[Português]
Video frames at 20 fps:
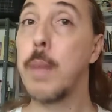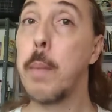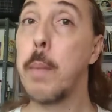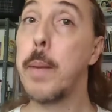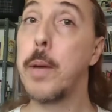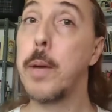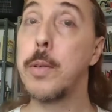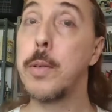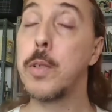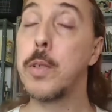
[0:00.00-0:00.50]

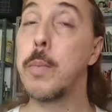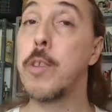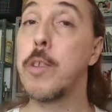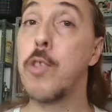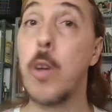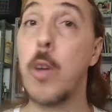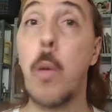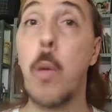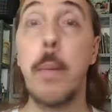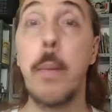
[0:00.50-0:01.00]
pronto. Mas
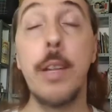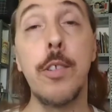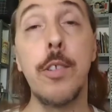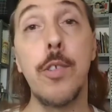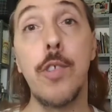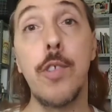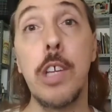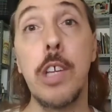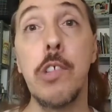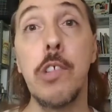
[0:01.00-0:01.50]
normalmente a
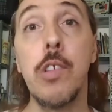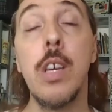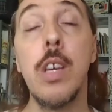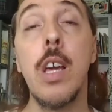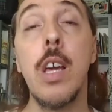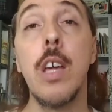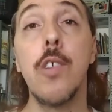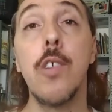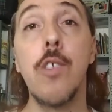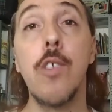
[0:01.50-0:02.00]
gente
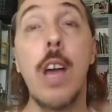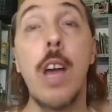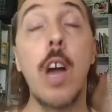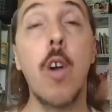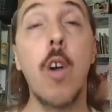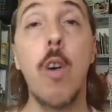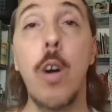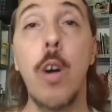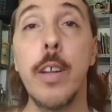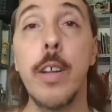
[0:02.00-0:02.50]
já
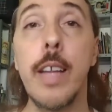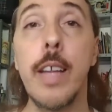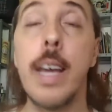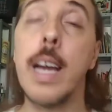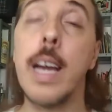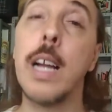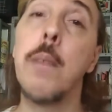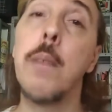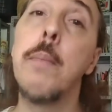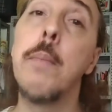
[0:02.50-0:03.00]
acorda
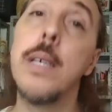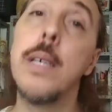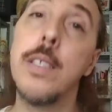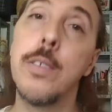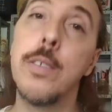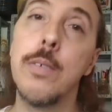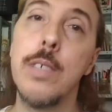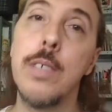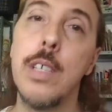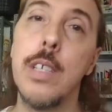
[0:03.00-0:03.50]

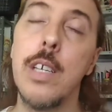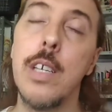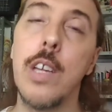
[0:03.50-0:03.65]
reclamando.